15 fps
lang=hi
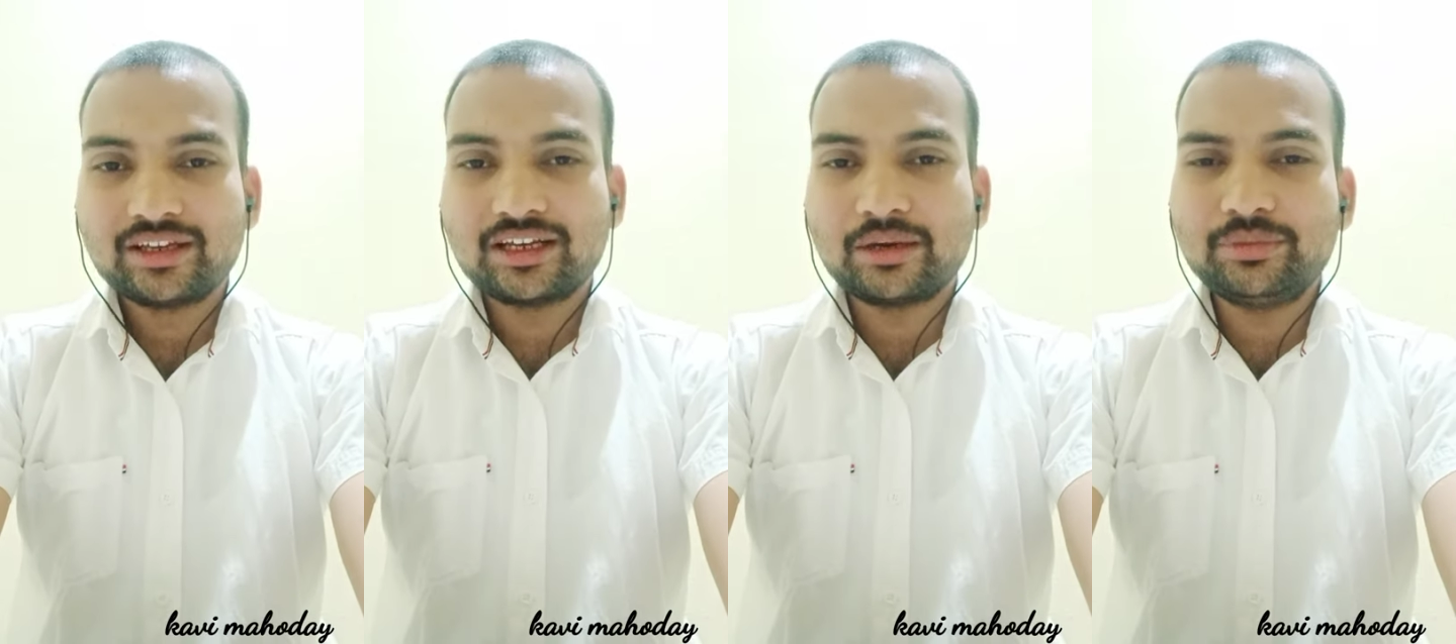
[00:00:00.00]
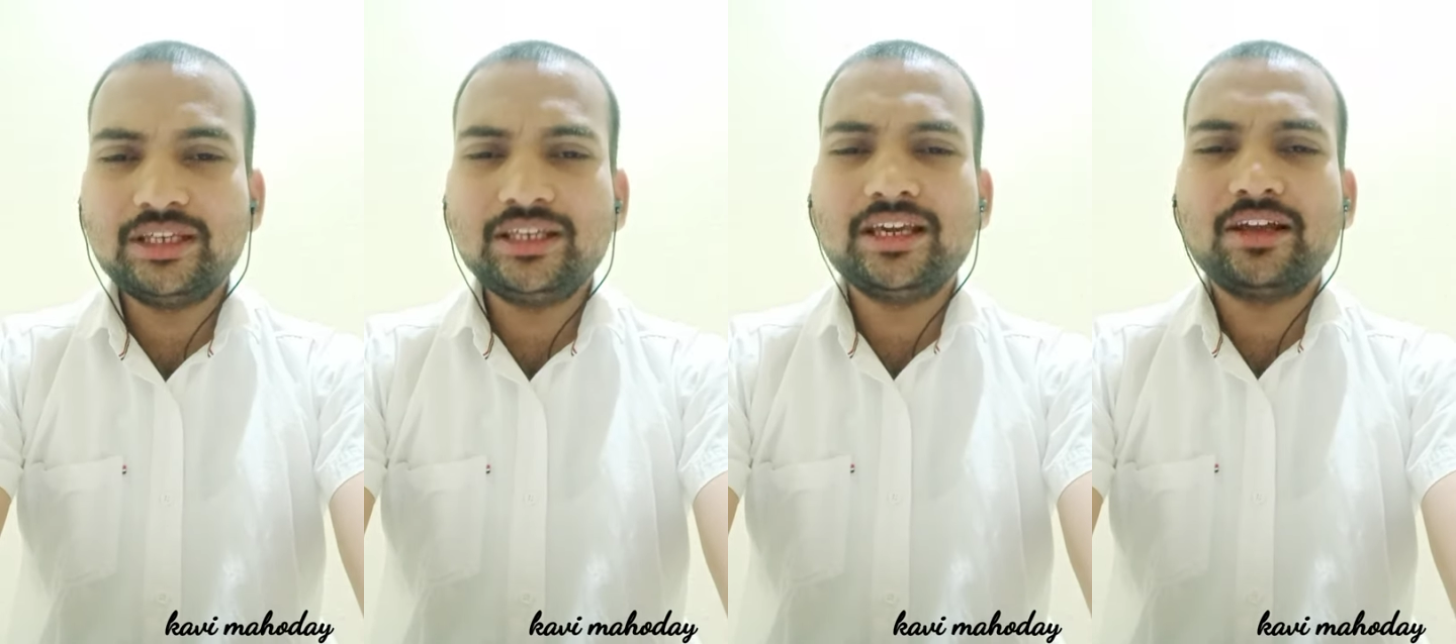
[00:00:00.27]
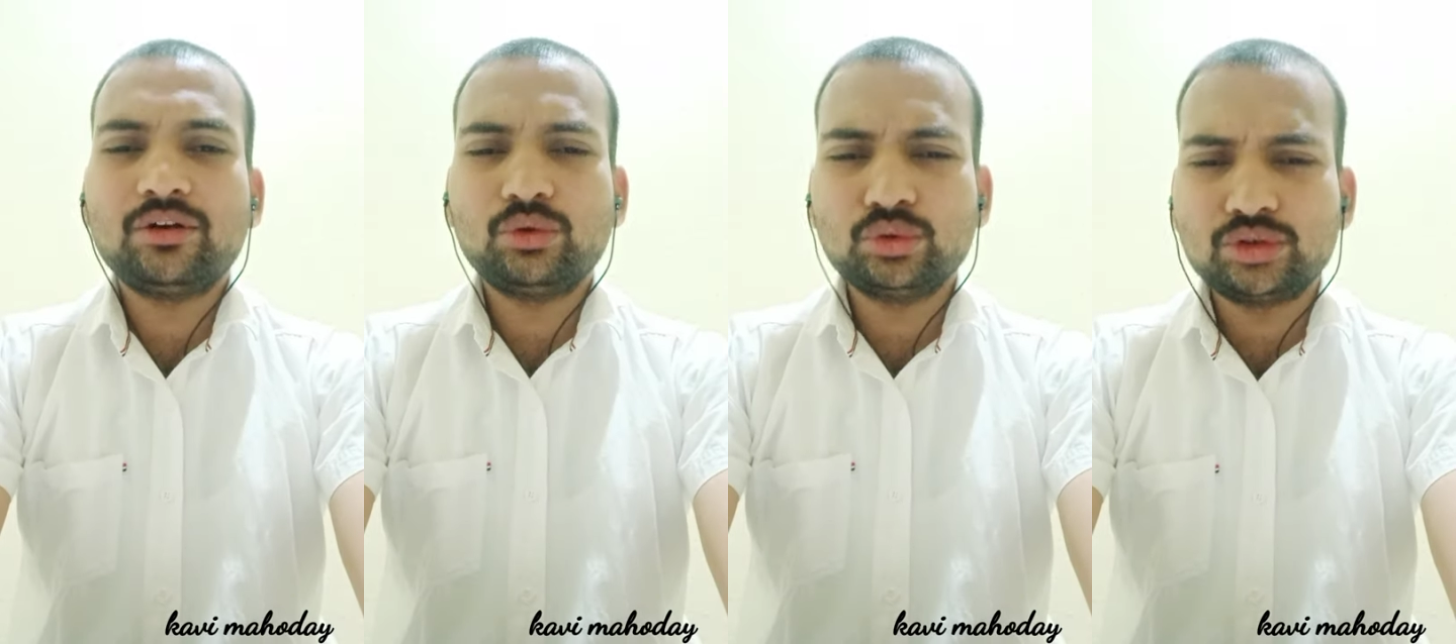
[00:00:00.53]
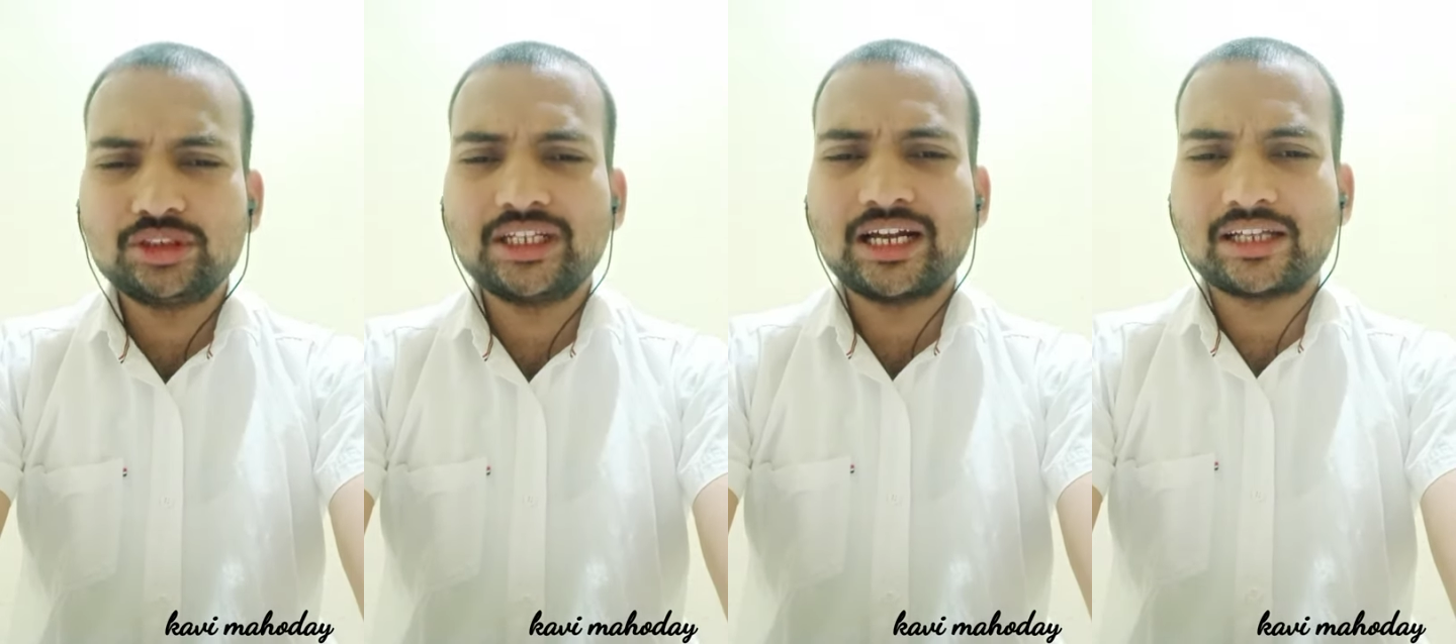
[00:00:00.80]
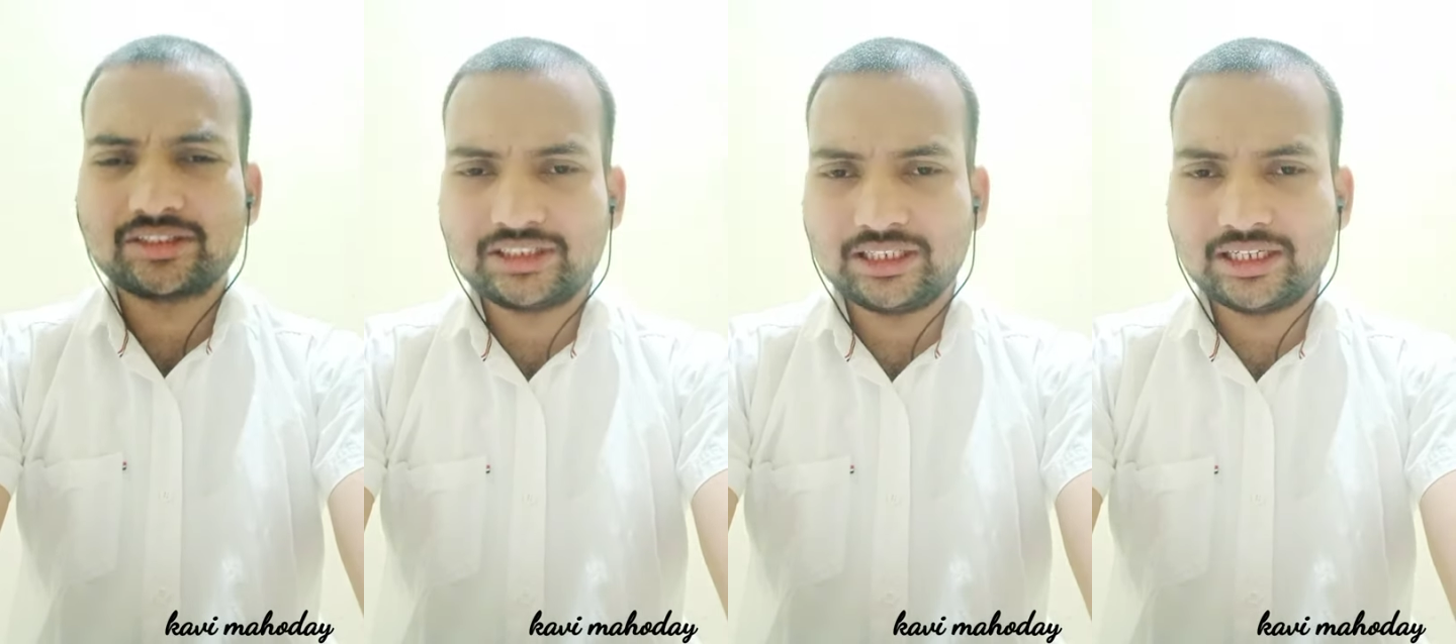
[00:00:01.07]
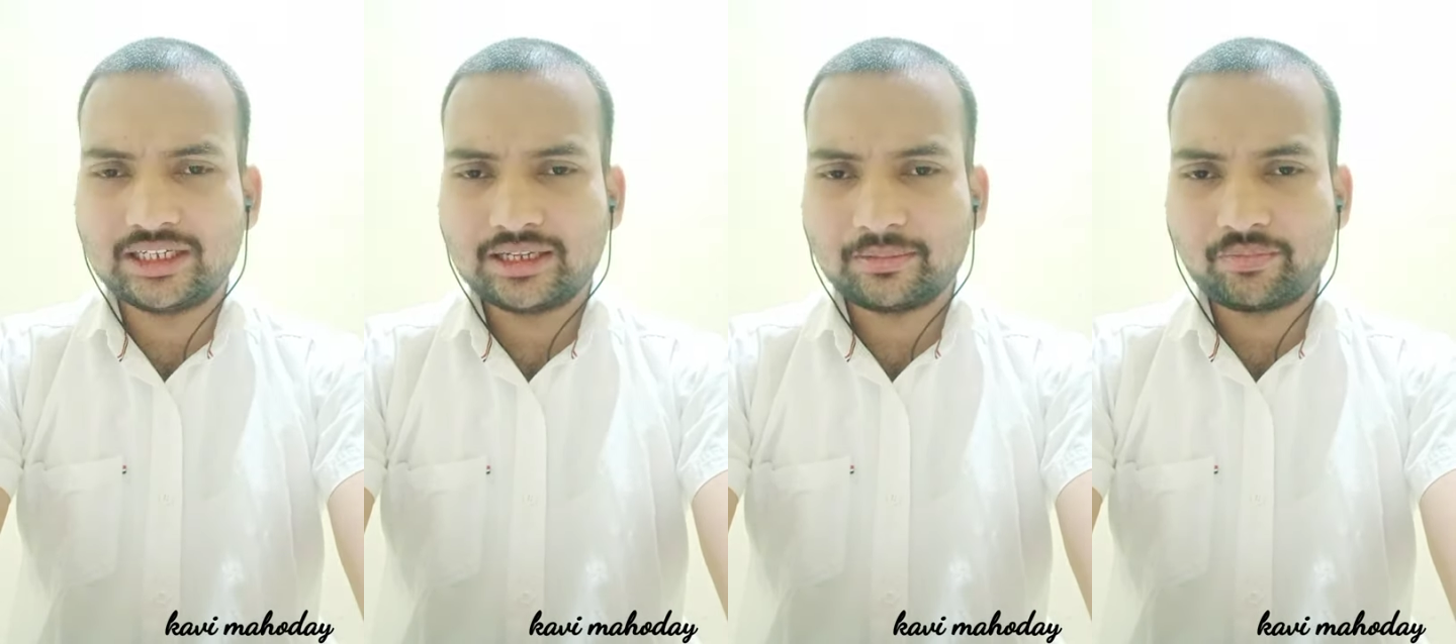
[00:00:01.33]
कभी ये रूठ जाती
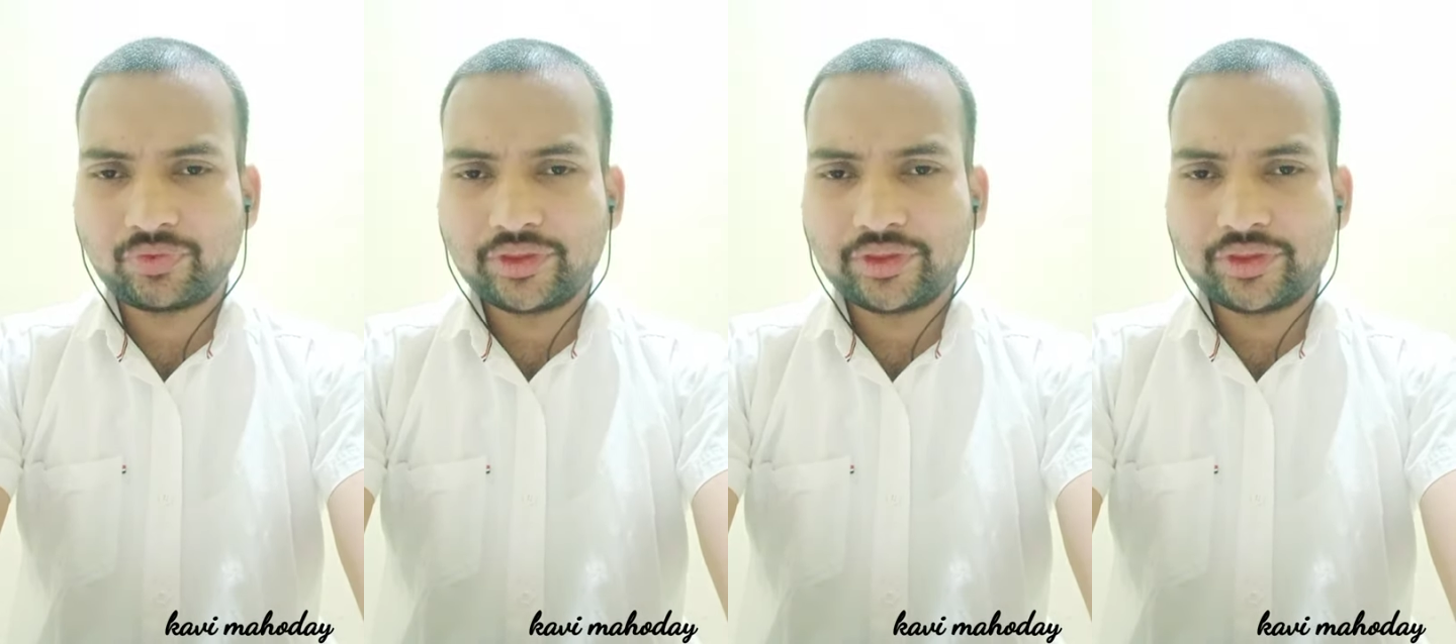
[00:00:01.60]
है